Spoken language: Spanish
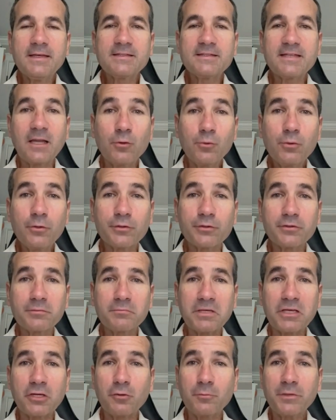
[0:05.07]

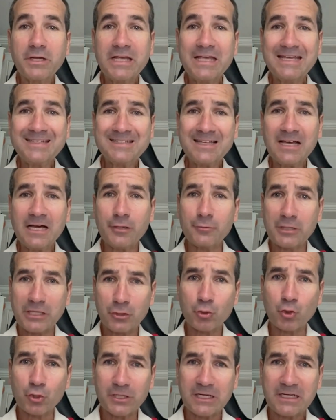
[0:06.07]
Saludos, mi nombre es
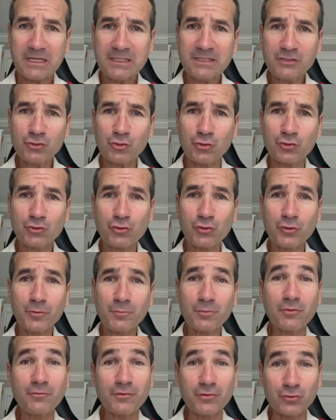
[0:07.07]
Javier Corrales, yo soy
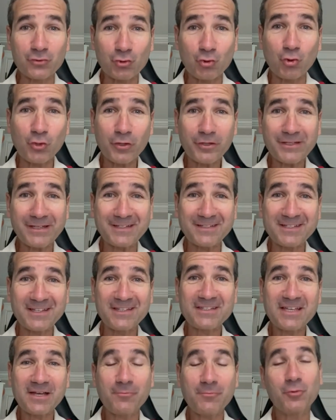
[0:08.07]
profesor de
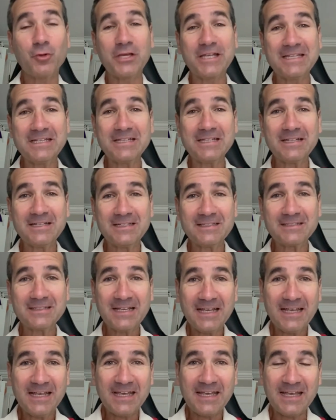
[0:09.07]
ciencias políticas
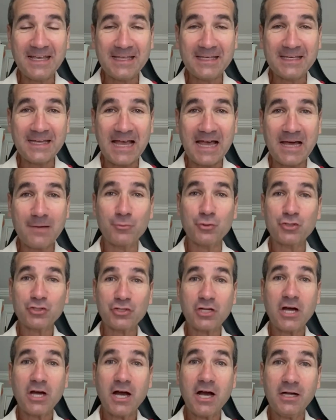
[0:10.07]
en
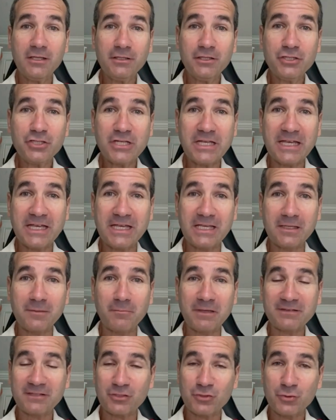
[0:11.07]
Amherst College en
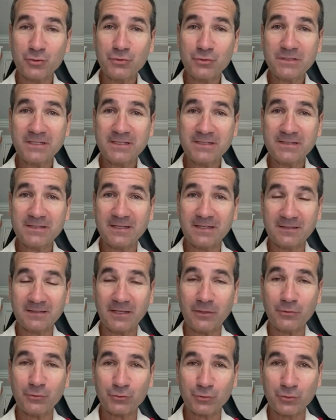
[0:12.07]
Massachusetts,
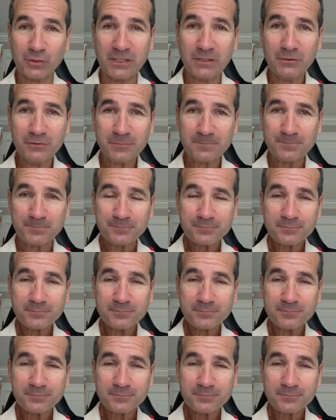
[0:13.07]
Estados Unidos,